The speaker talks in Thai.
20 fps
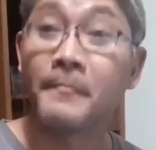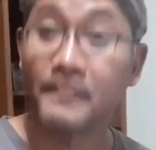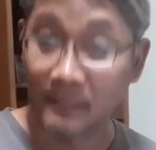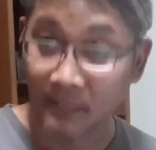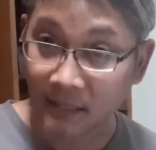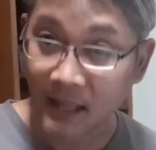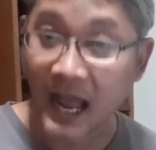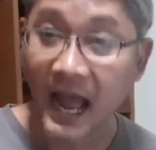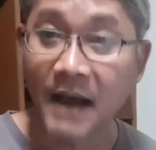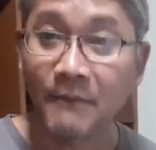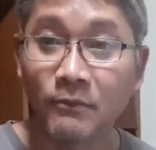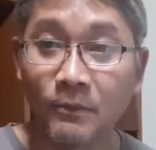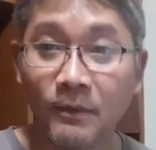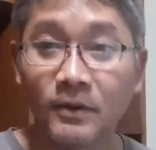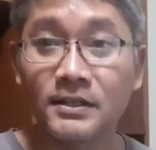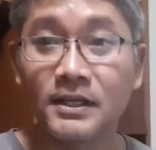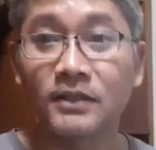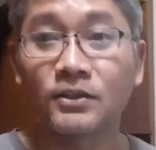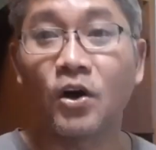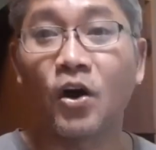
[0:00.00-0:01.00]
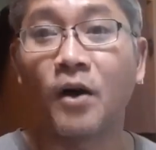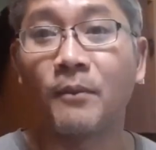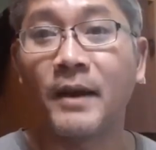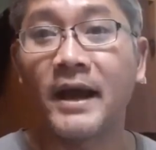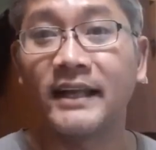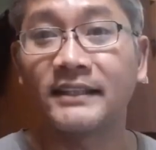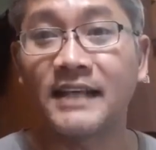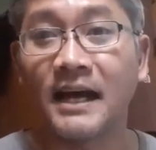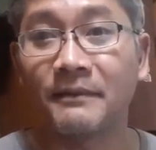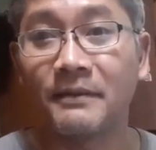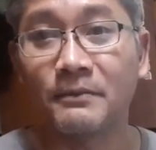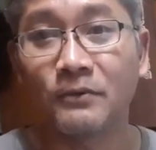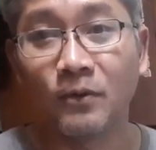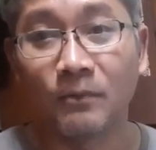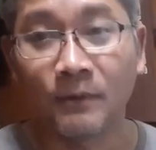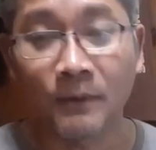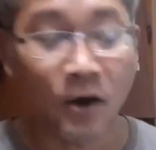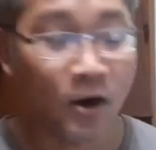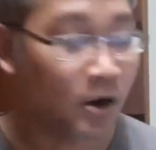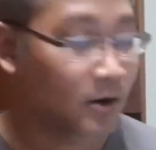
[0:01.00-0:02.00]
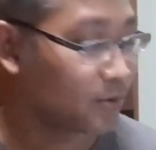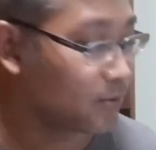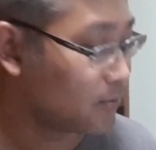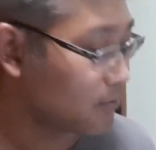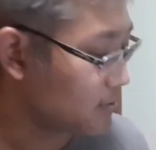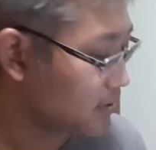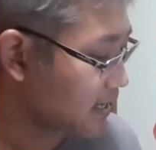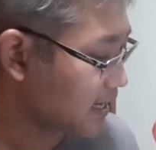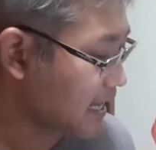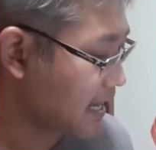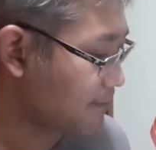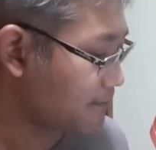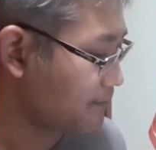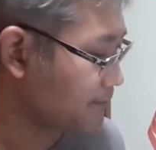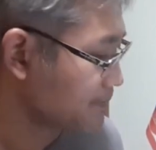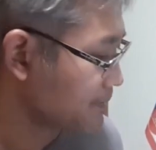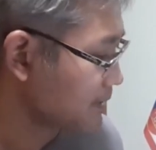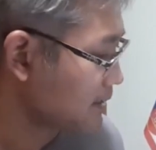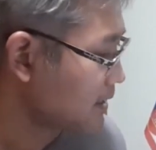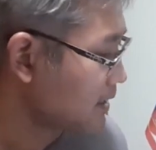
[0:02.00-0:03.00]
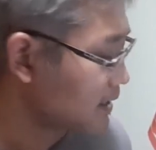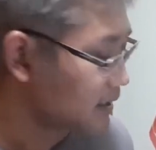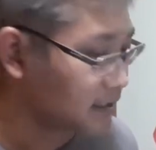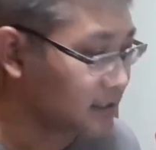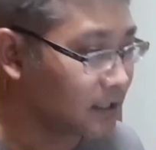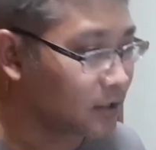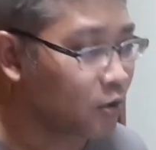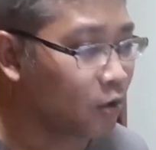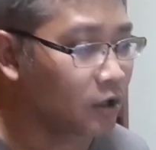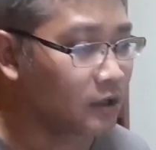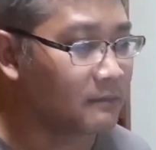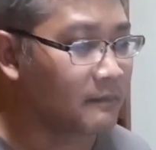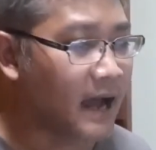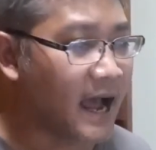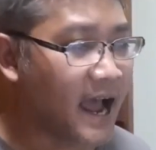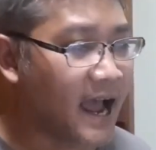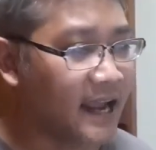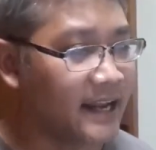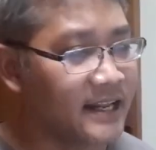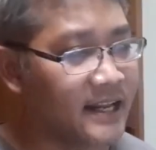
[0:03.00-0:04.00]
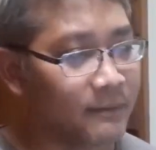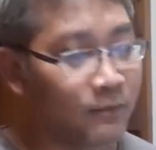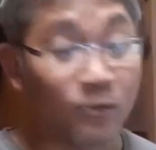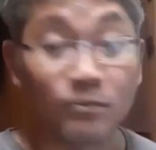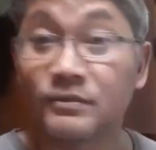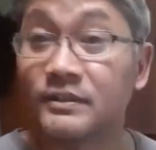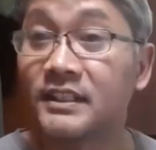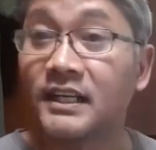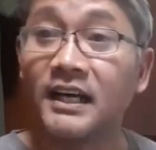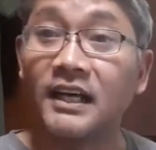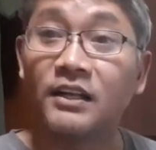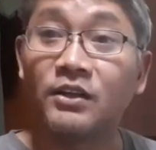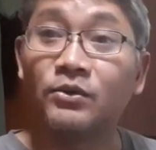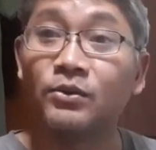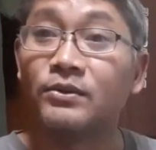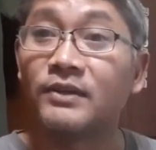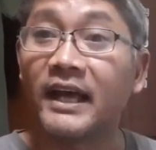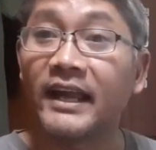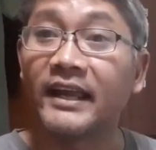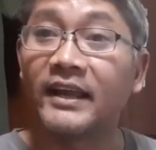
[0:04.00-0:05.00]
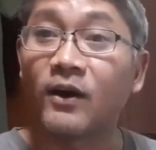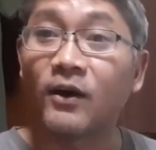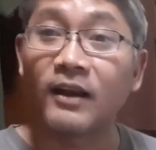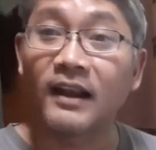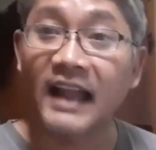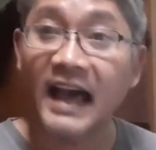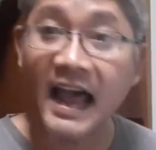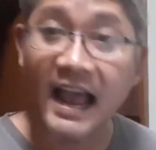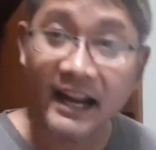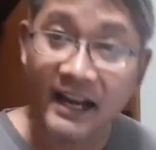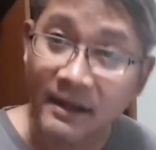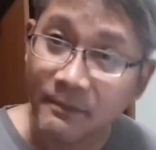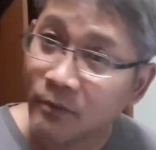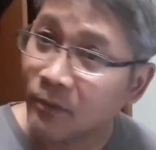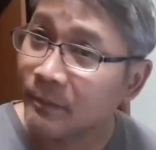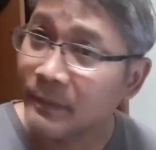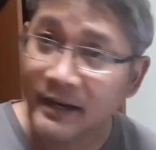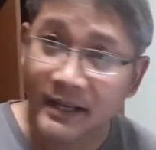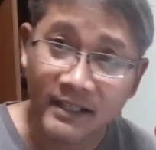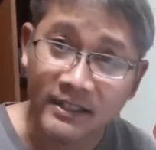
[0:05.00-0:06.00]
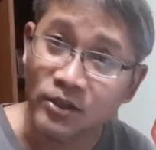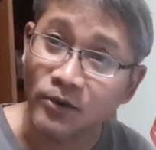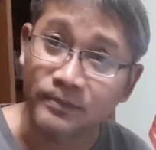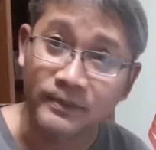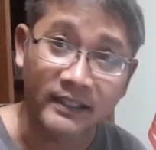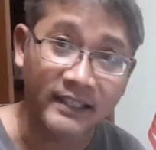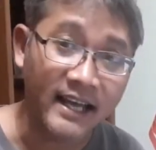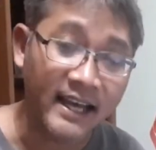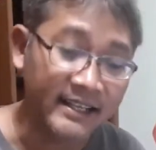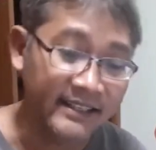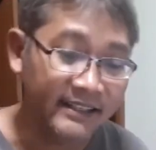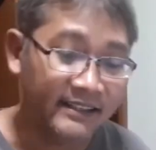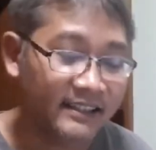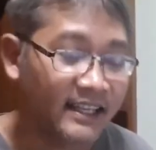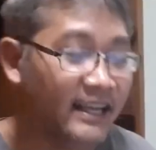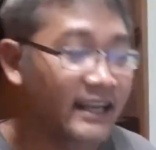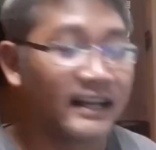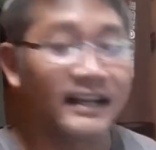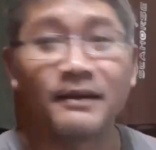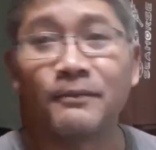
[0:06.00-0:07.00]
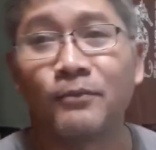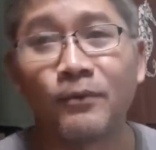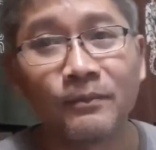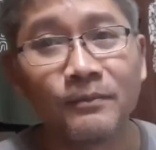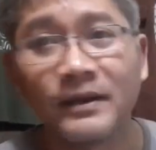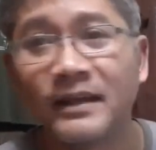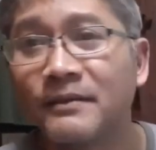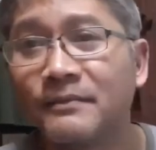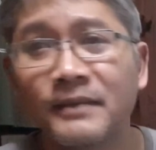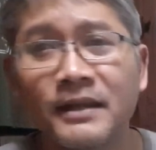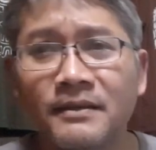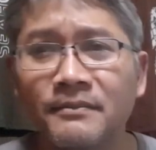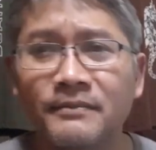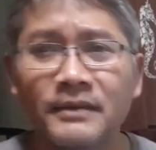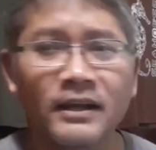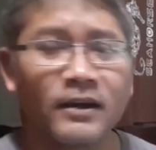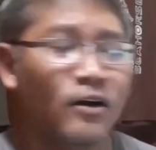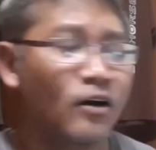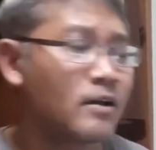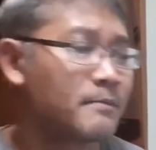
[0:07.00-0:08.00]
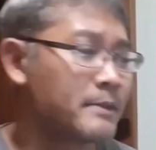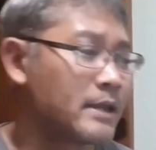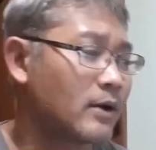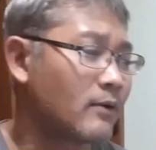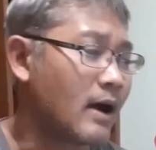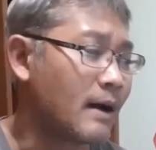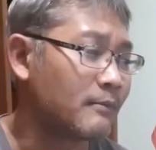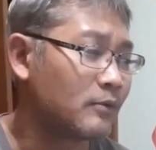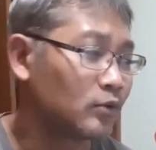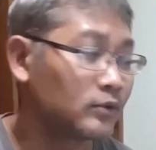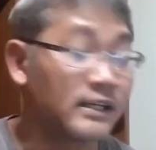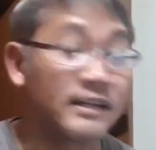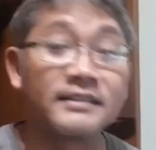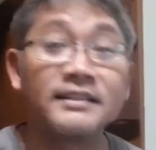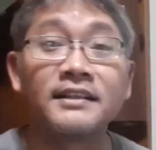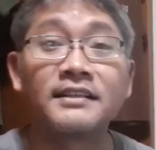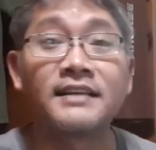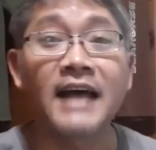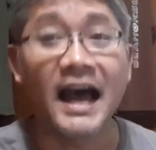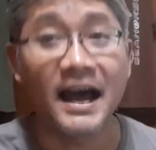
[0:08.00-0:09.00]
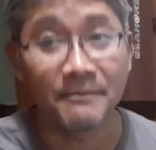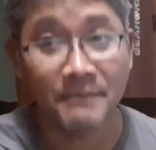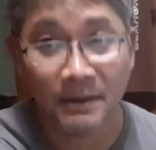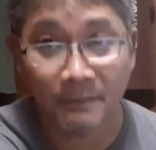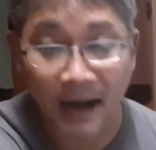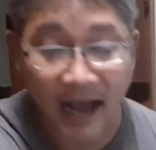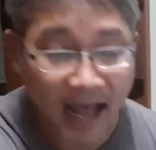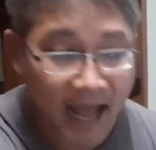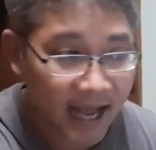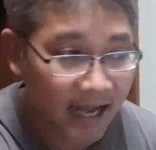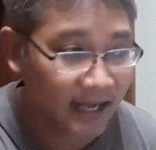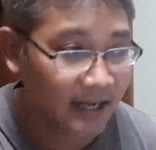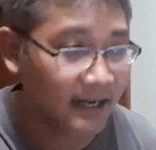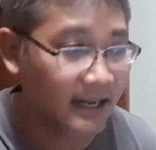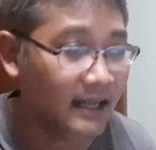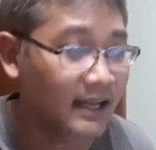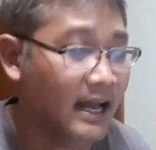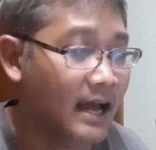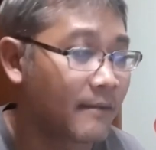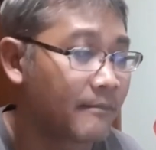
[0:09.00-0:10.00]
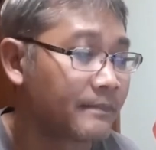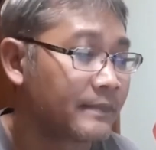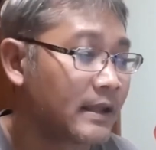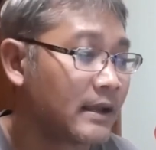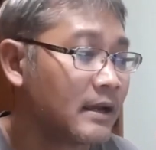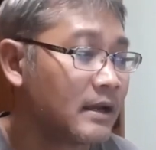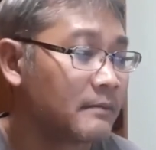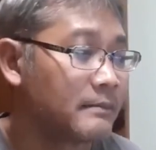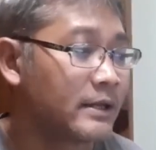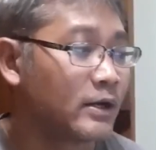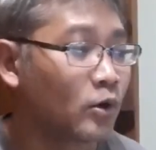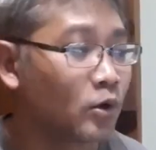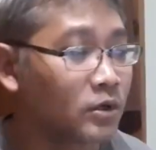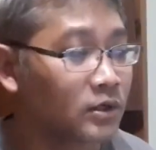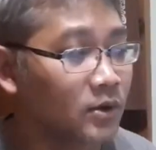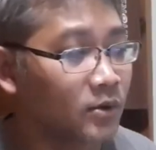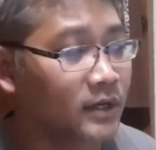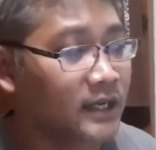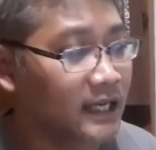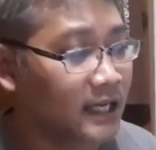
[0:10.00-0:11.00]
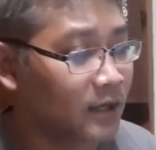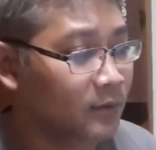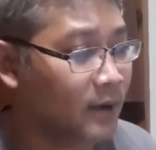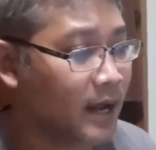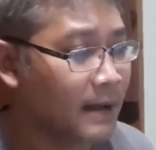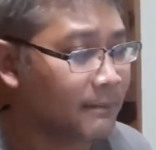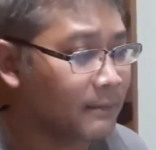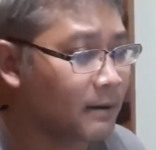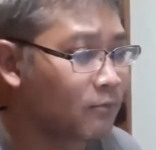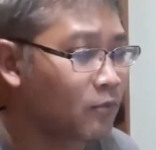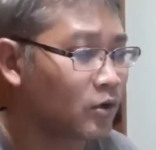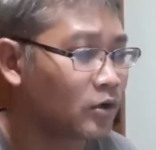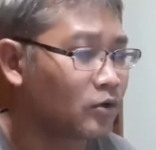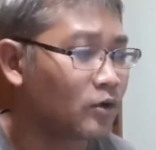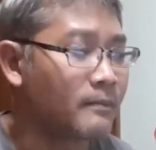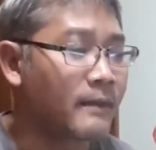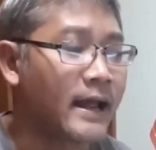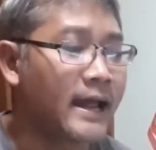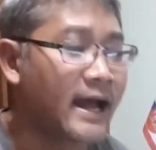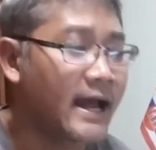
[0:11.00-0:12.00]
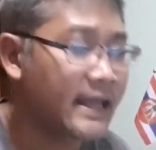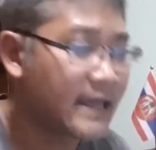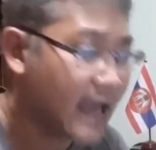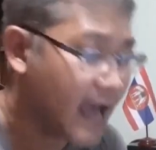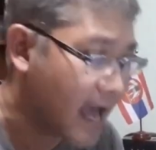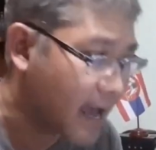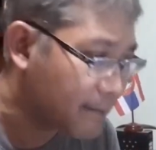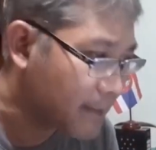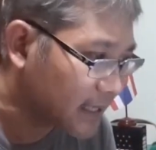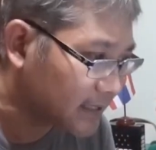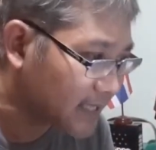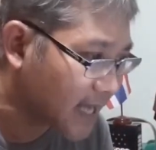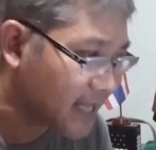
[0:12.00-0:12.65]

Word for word: ถามผมก็จะตอบให้ตามที่ผมพอรู้นะครับ คือกฎหมายเนี่ยผมเซิร์ชดูในออนไลน์นะ ผมไม่ได้จบทางด้านนิตินะครับผมไม่ไม่ไม่ค่อยมีความรู้แต่ศึกษามาบ้างนะครับ มีคนเขาเขียนว่าประมวลกฎหมายอาญามาตรา